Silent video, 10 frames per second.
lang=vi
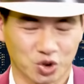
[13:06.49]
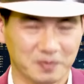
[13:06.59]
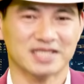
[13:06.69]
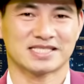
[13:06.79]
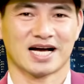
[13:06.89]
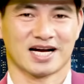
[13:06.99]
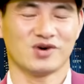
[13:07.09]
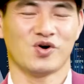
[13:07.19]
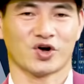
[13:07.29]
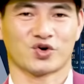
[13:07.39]
tôi biết rằng
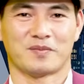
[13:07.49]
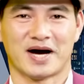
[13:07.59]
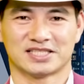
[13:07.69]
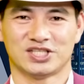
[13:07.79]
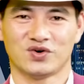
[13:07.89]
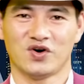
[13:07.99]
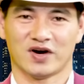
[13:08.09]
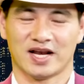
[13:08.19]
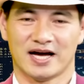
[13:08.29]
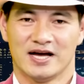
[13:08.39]
câu hỏi của bạn chỉ câu
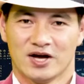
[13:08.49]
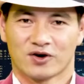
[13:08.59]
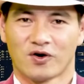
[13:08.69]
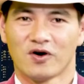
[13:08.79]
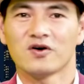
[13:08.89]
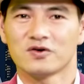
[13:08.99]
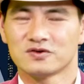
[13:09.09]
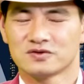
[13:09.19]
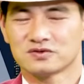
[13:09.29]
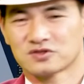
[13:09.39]
hỏi là có